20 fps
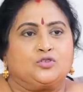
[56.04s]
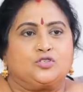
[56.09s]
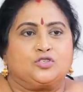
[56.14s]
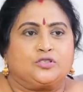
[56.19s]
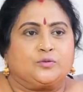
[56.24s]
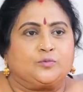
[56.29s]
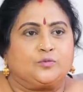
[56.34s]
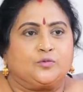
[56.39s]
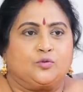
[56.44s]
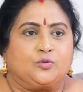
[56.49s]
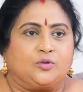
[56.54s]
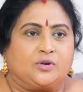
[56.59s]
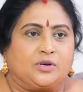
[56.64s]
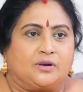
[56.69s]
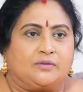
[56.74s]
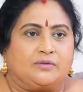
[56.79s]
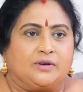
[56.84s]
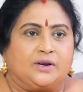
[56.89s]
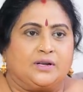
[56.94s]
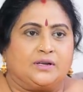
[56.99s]
కొంచెం చెప్తూ
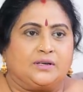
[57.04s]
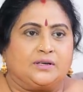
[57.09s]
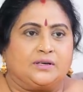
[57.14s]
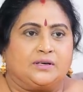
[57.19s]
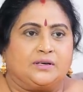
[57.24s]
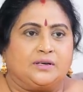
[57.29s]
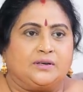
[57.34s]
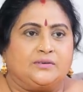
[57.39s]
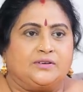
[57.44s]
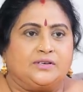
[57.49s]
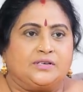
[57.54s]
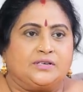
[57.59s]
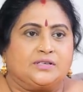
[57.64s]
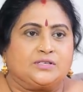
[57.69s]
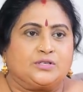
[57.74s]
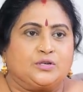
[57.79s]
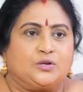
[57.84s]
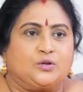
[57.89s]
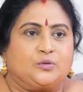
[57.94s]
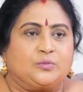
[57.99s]
ఉంటాను వాళ్ళకి టీవీ
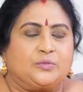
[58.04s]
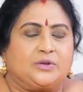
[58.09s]
ఇండస్ట్రీలో